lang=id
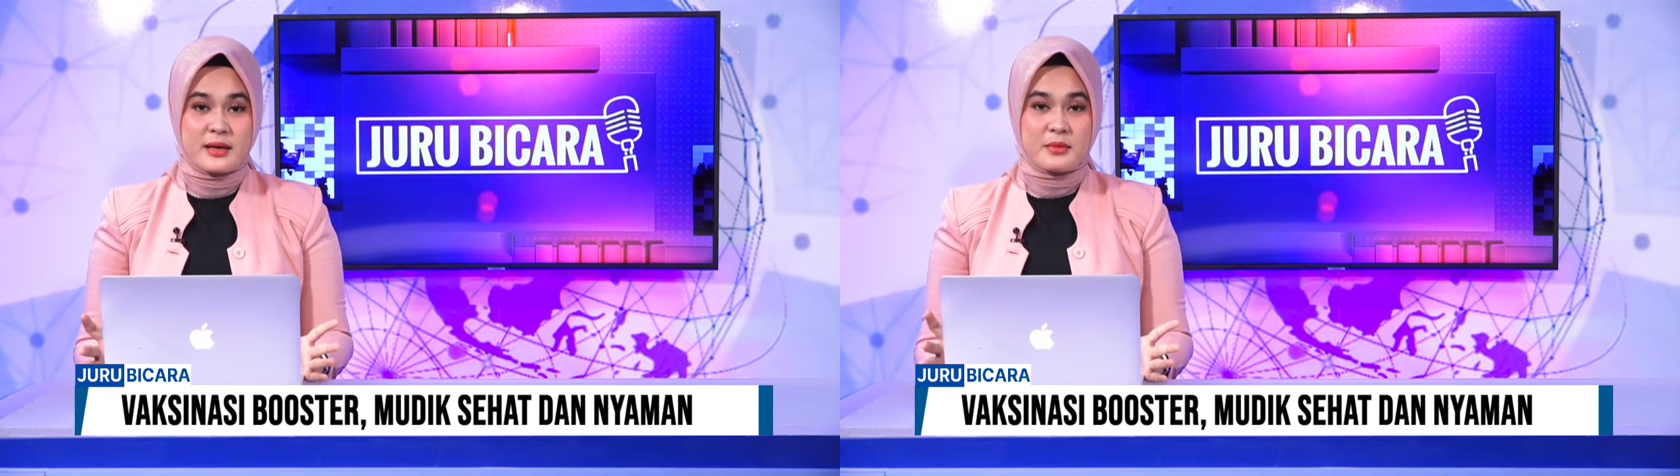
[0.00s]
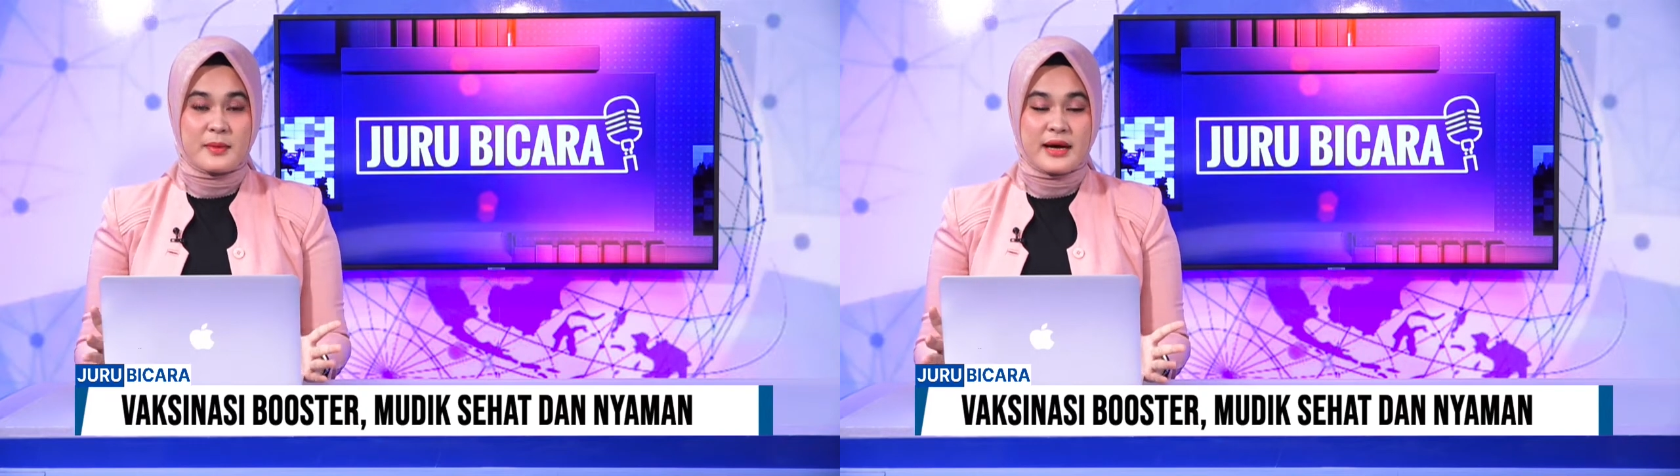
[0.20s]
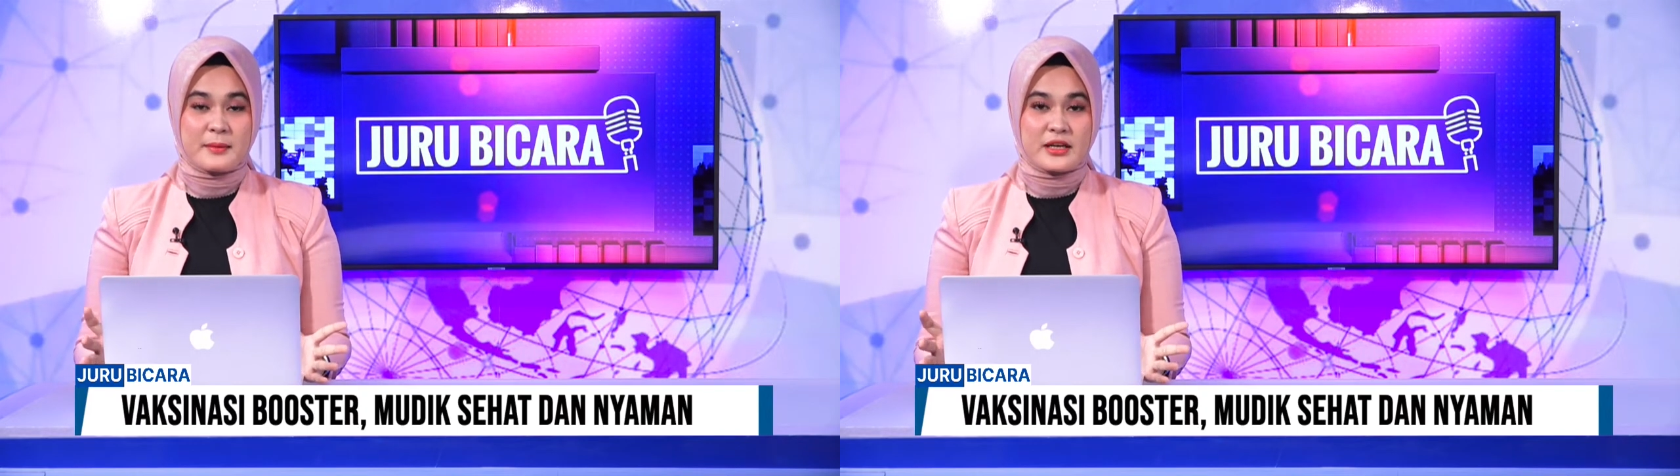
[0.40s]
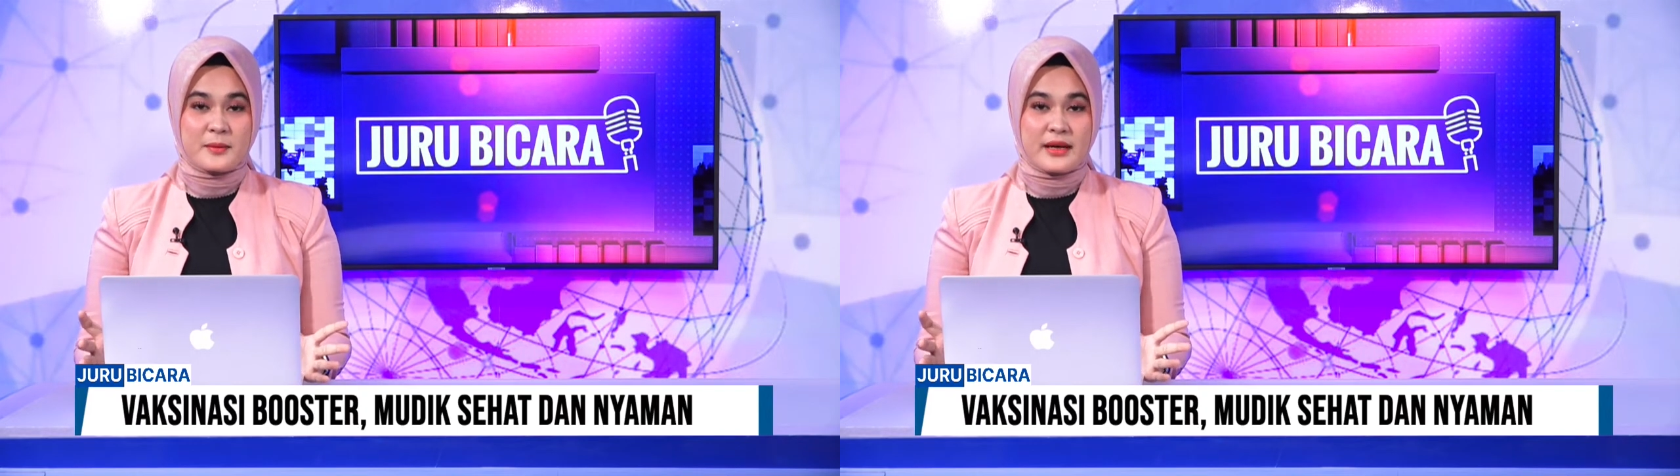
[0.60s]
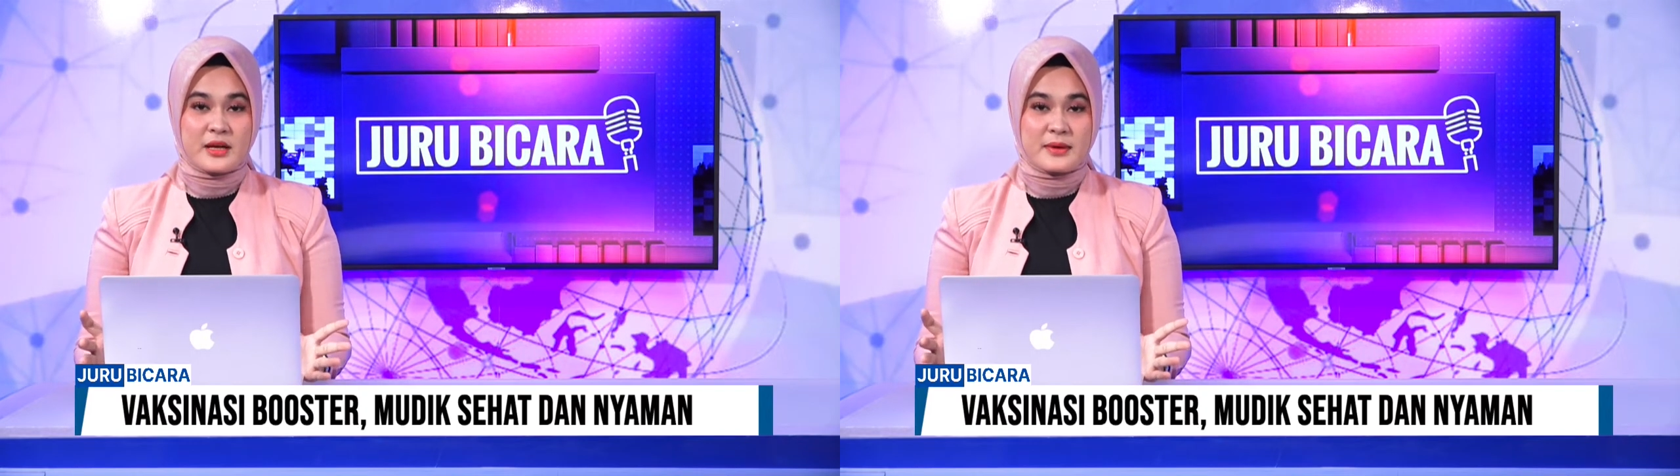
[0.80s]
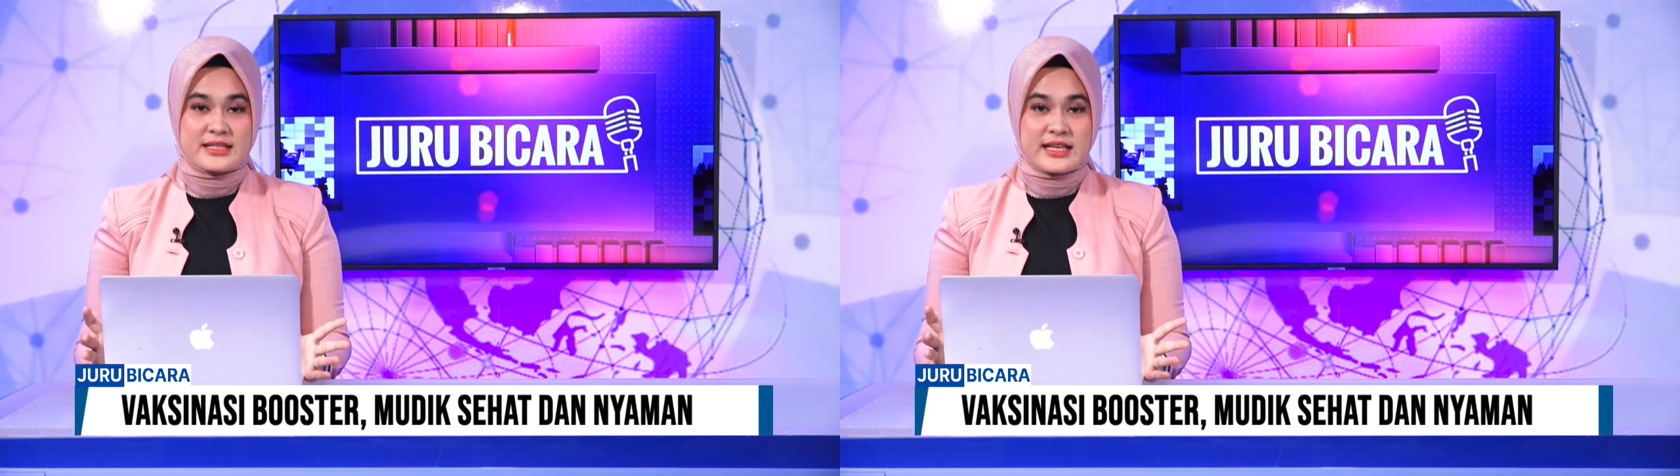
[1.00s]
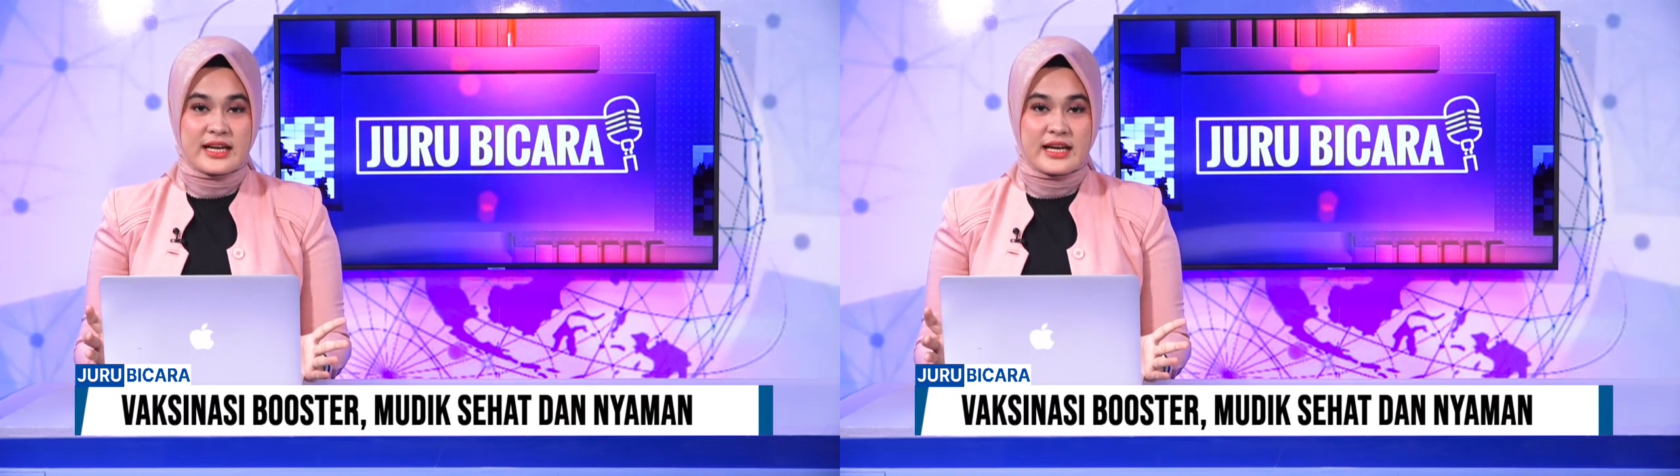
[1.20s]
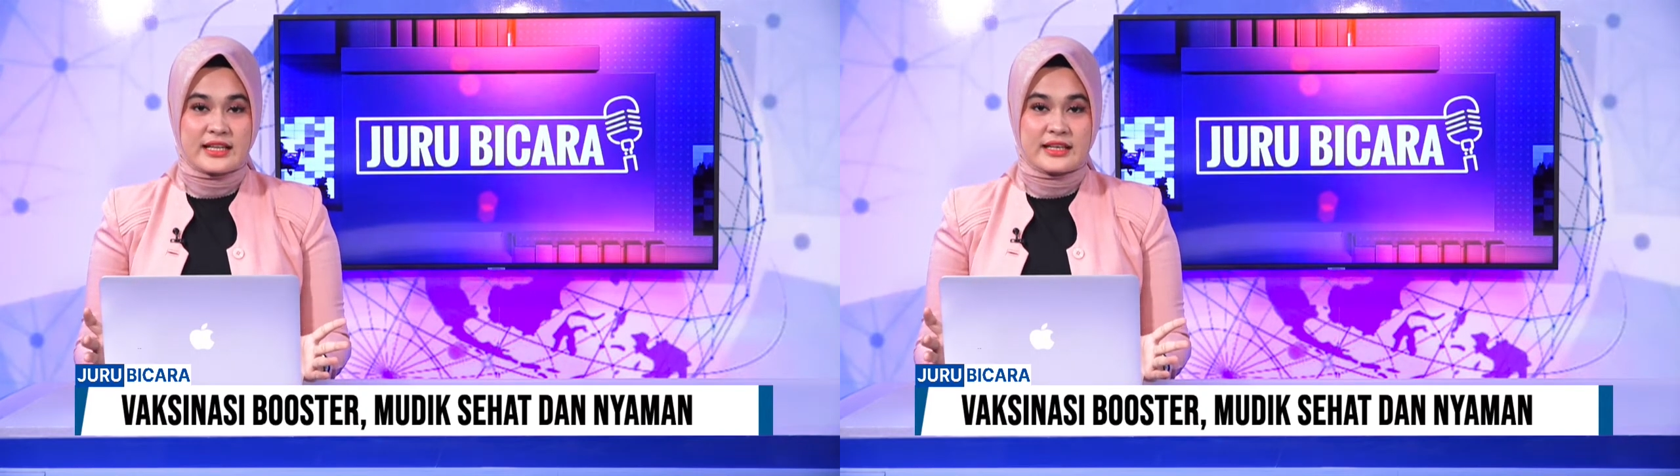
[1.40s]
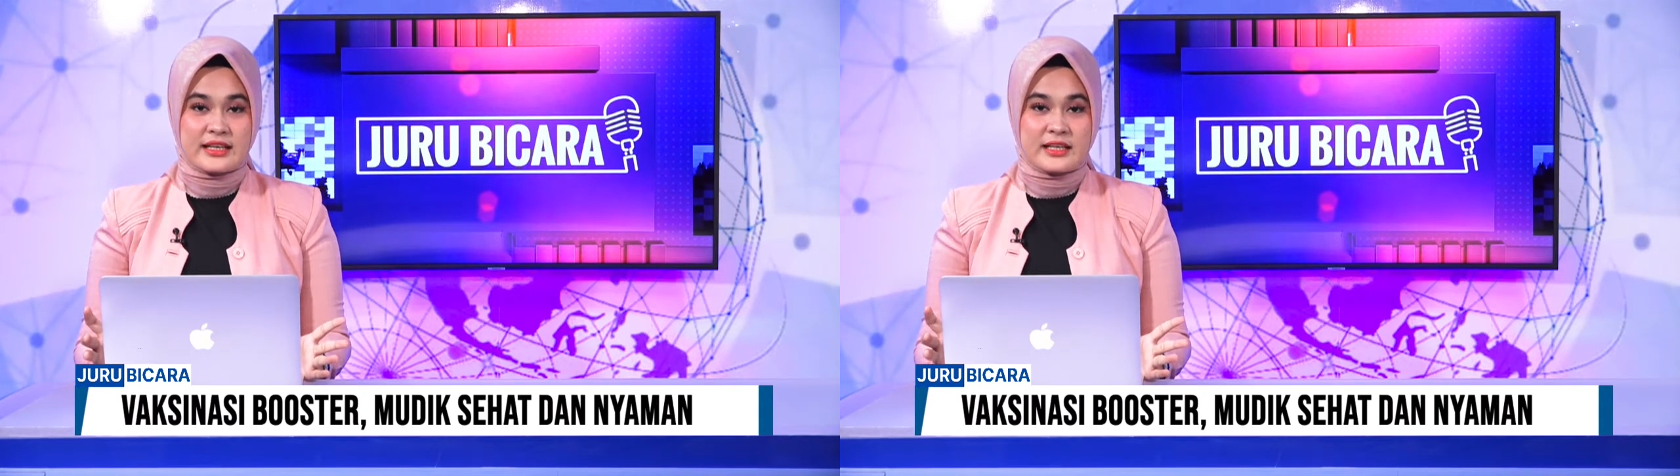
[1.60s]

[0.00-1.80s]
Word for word: pemahaman kepada masyarakat yang